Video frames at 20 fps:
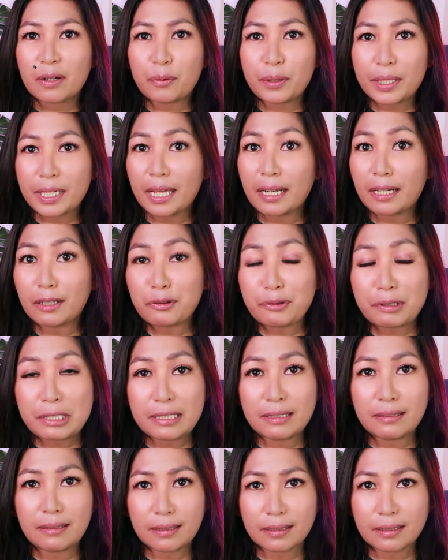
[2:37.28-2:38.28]
we cannot
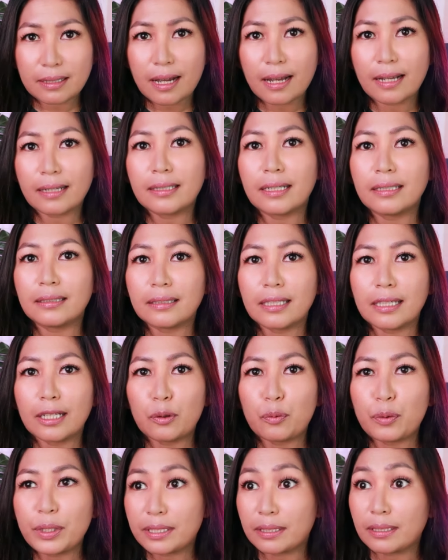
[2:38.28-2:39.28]
really decide
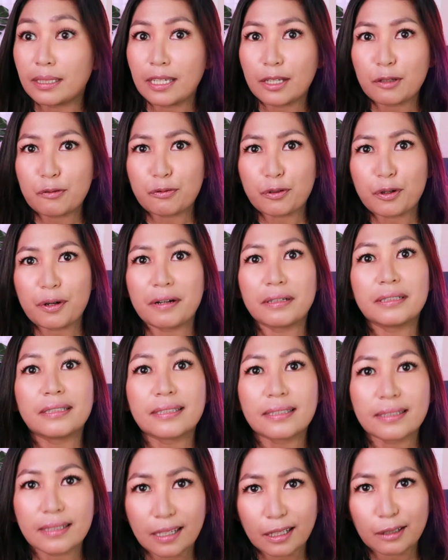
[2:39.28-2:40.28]
until we see it for
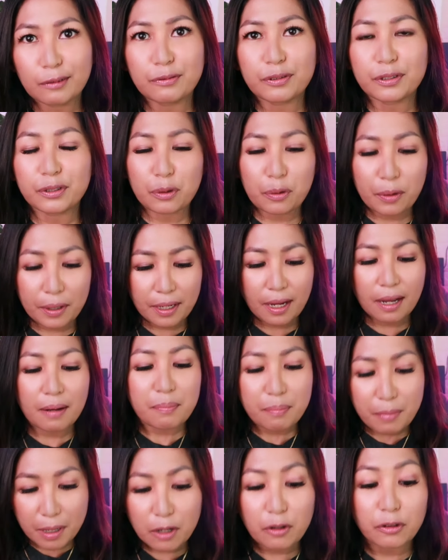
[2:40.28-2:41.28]
ourselves. So, kaya
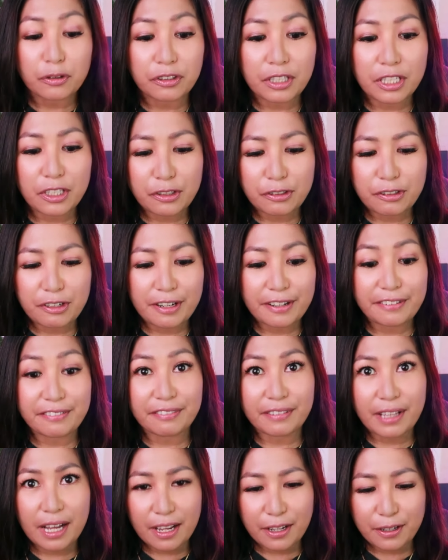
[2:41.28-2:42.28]
mag-continue na
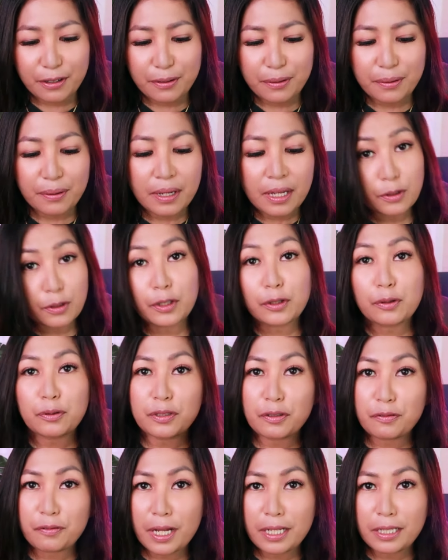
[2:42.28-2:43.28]
lang tayo. So,
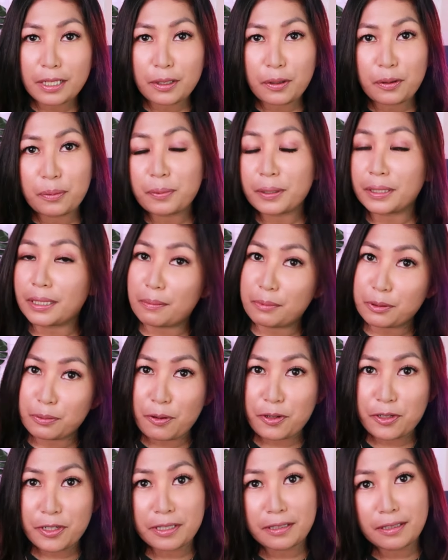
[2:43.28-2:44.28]
itong si Valley Loan, pagkatapos
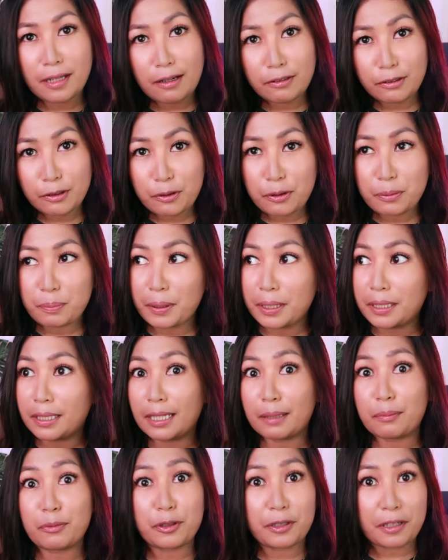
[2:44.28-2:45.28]
mo siya i-download,
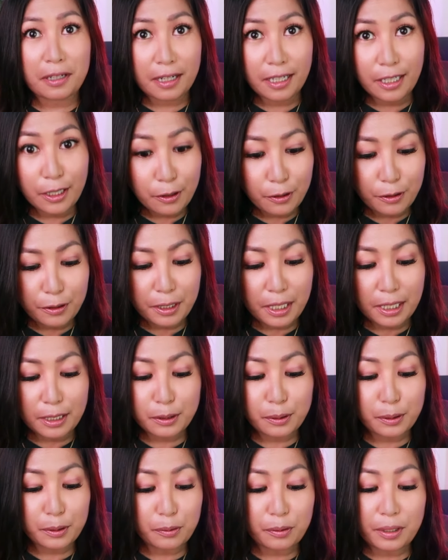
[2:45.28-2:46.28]
pag-click mo ng icon niya,
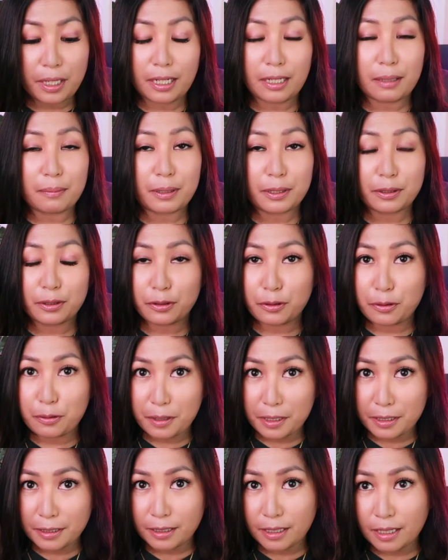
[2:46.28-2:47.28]
so ito lalabas
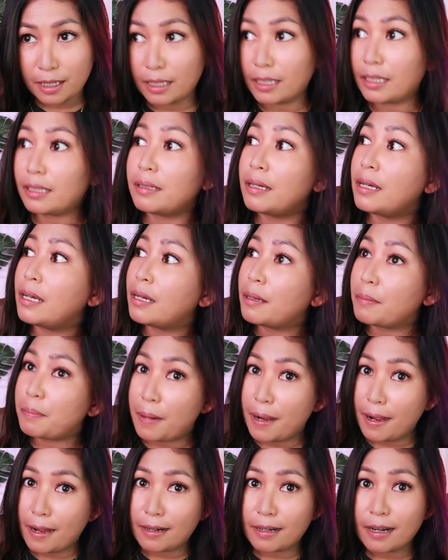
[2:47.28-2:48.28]
yung kanyang
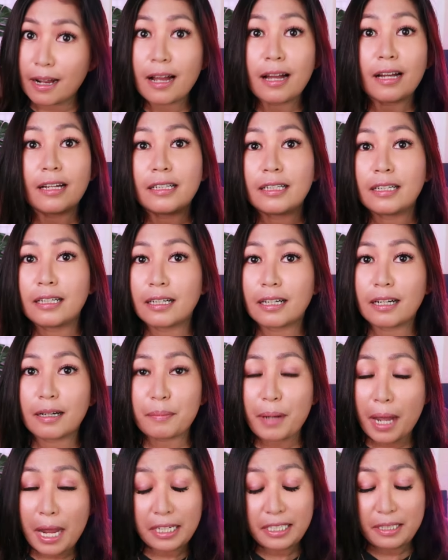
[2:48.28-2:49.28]
parang
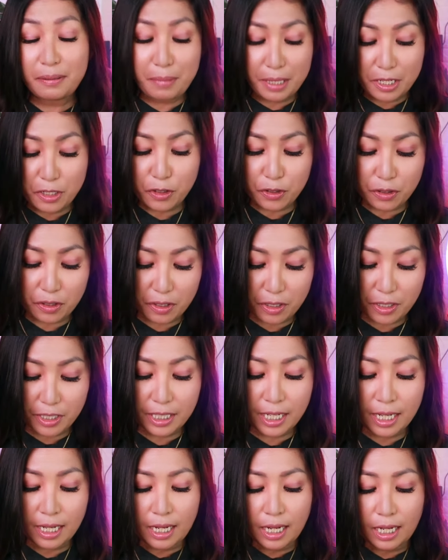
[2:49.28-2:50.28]
um,
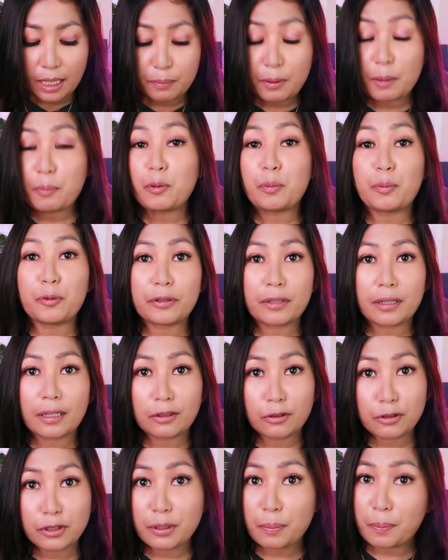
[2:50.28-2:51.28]
animation at mapupunta
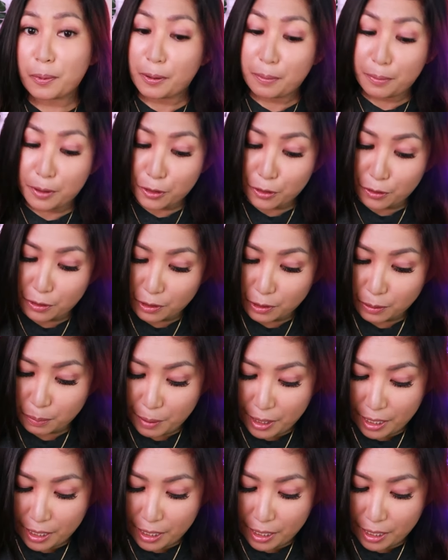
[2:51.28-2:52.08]
ka doon sa permissions